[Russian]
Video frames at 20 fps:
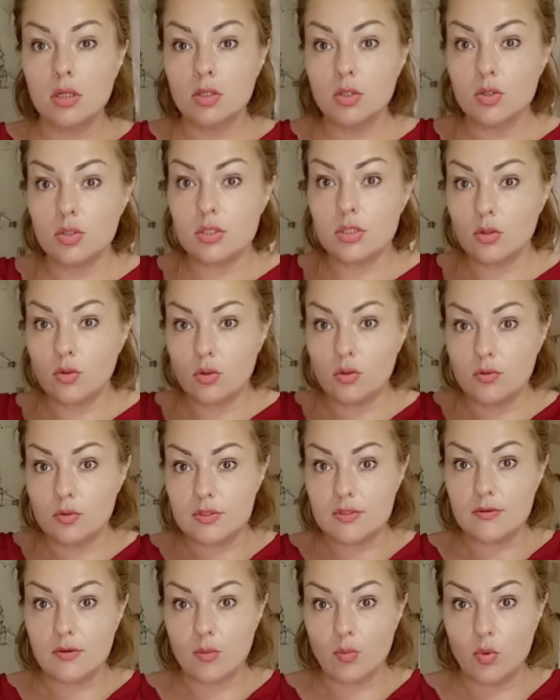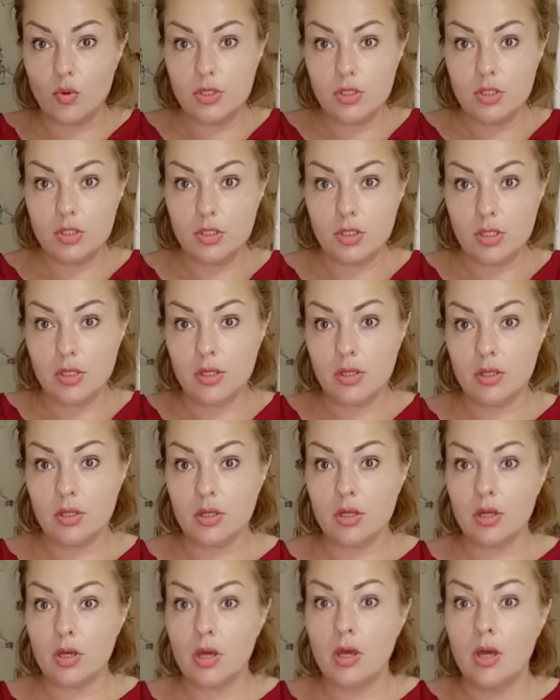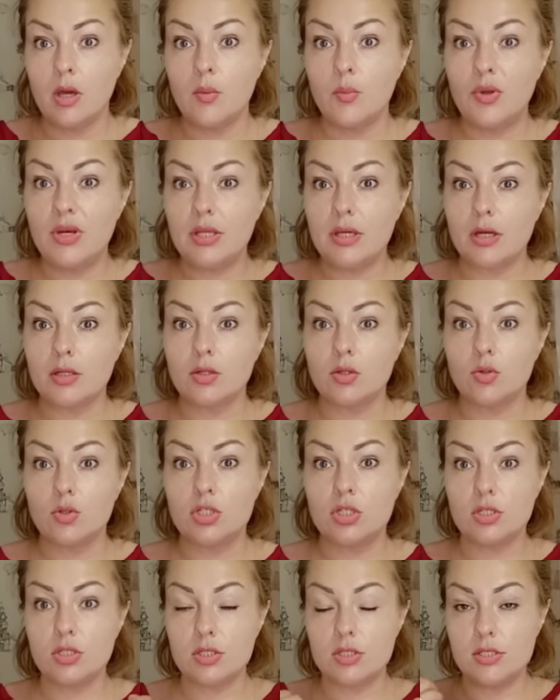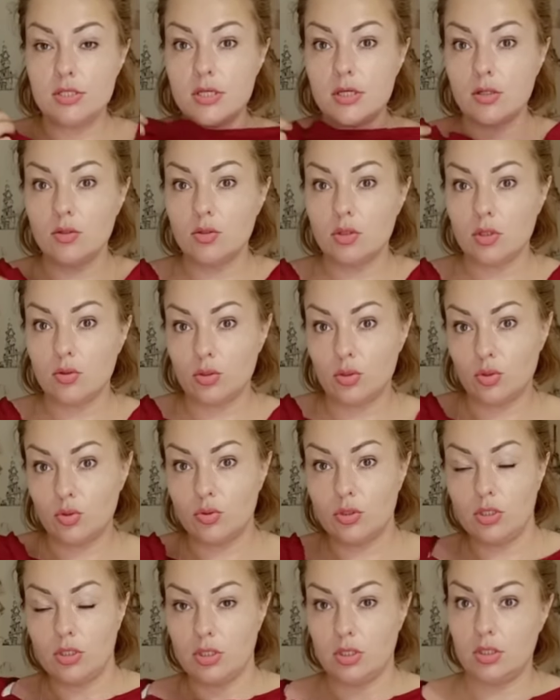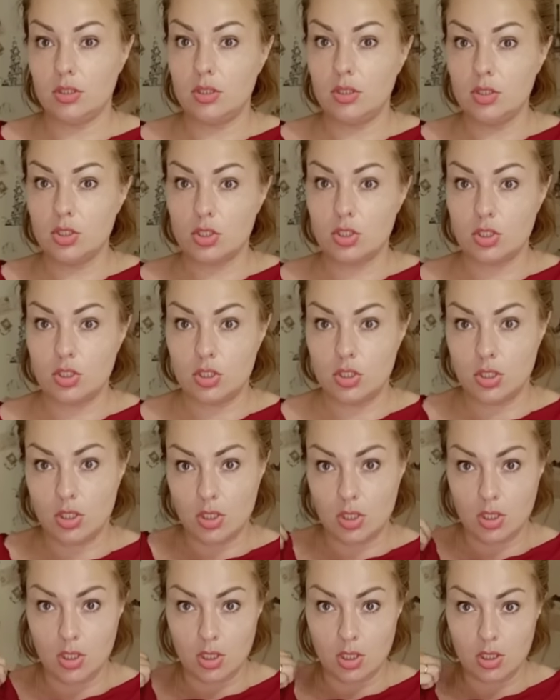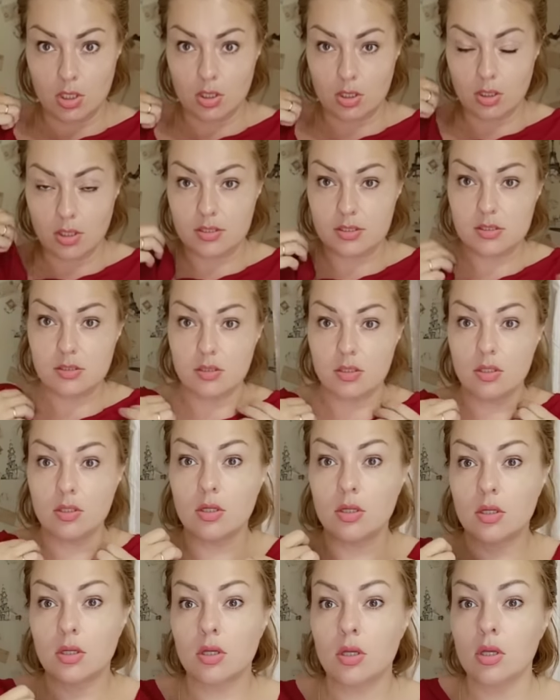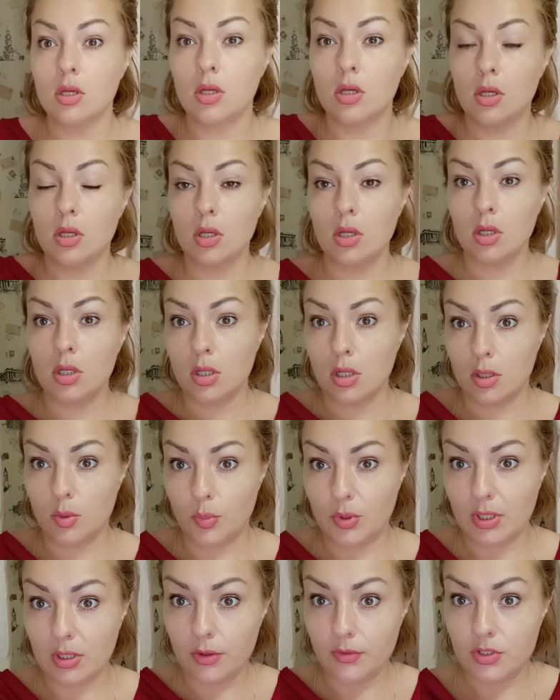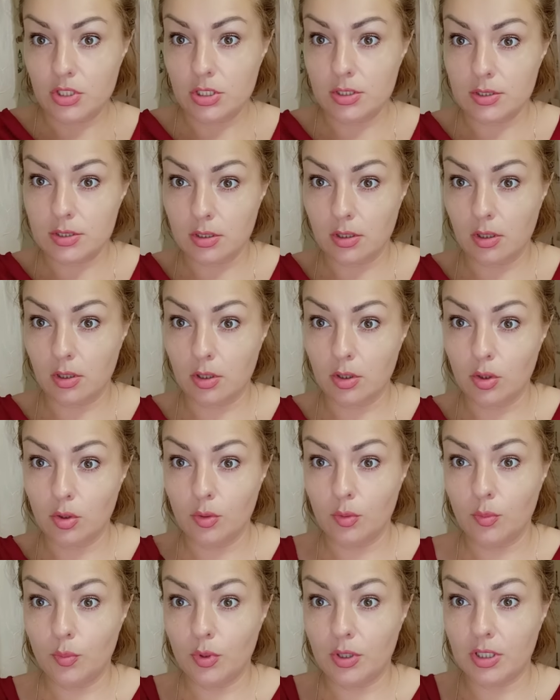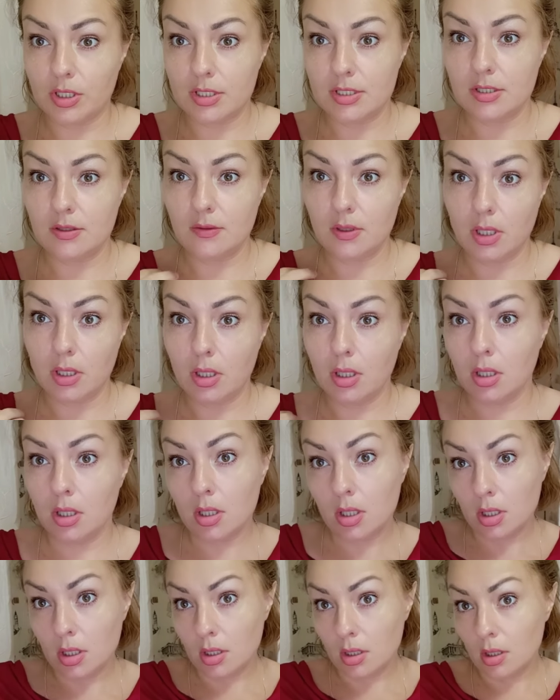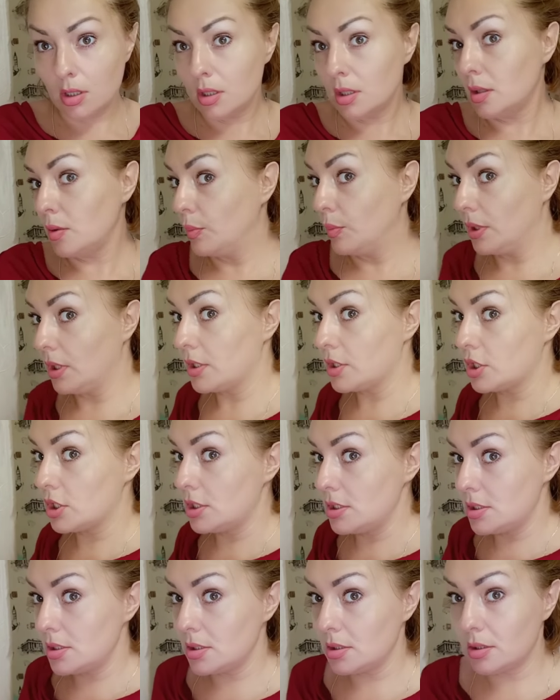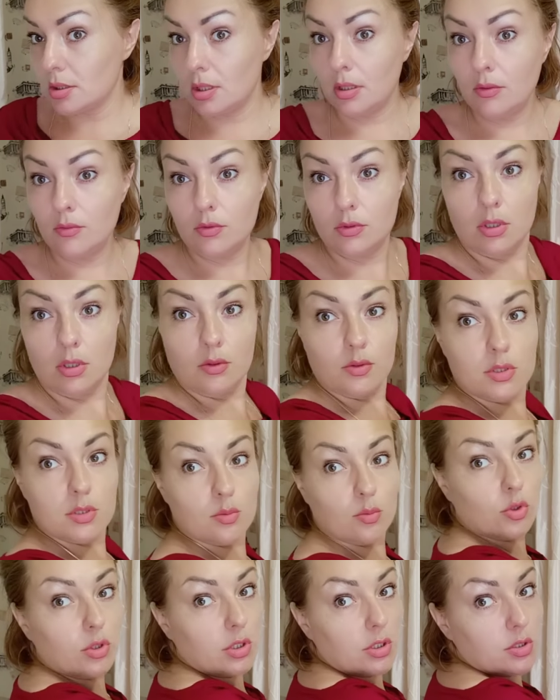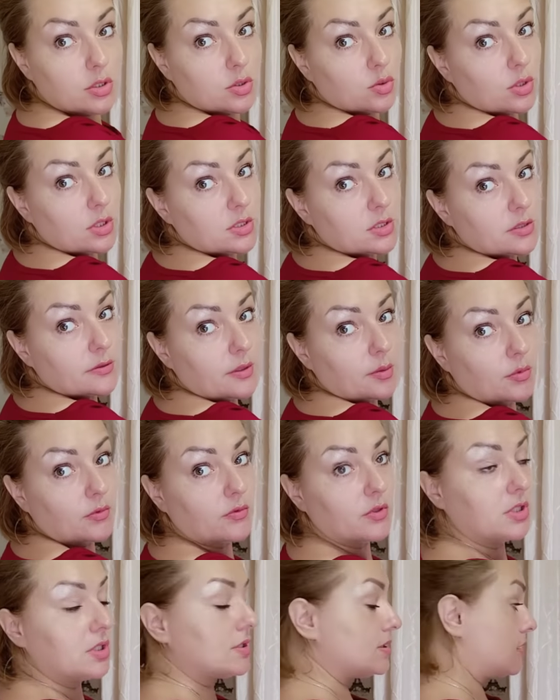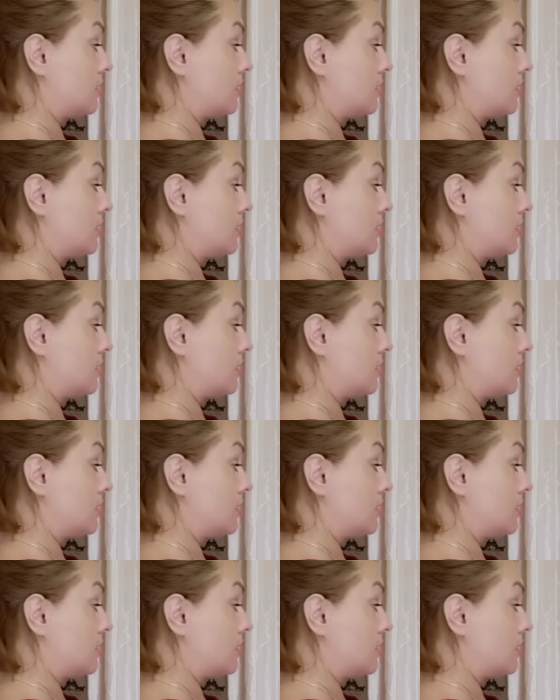То есть такой вот свободненький, приятный очень к телу, такой тоненький, дышащий классный. Надо приловчиться, как ее покрасивей положить, да, вот так вот смотрится у нас с вами вырез.